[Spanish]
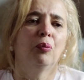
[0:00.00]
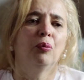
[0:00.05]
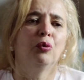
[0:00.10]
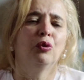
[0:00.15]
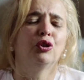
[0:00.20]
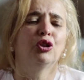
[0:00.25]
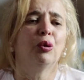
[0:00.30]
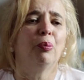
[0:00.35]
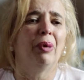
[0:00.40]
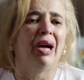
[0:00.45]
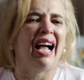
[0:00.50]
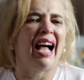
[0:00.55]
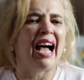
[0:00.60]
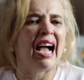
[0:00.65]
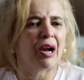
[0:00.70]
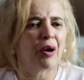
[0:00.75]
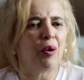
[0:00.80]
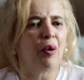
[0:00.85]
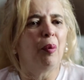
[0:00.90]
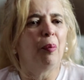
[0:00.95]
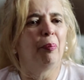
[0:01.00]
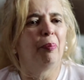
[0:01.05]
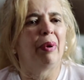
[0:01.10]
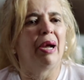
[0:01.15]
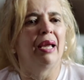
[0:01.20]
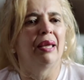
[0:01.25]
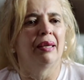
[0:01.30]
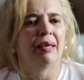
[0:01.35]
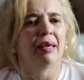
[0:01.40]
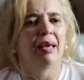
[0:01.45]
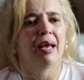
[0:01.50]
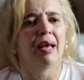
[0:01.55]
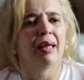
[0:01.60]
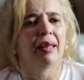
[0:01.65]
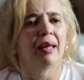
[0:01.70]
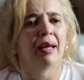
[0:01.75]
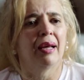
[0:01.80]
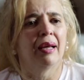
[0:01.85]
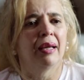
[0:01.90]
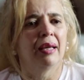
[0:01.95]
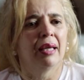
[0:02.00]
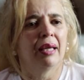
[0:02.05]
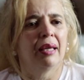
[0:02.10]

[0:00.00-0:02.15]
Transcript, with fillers: mucho más acompañada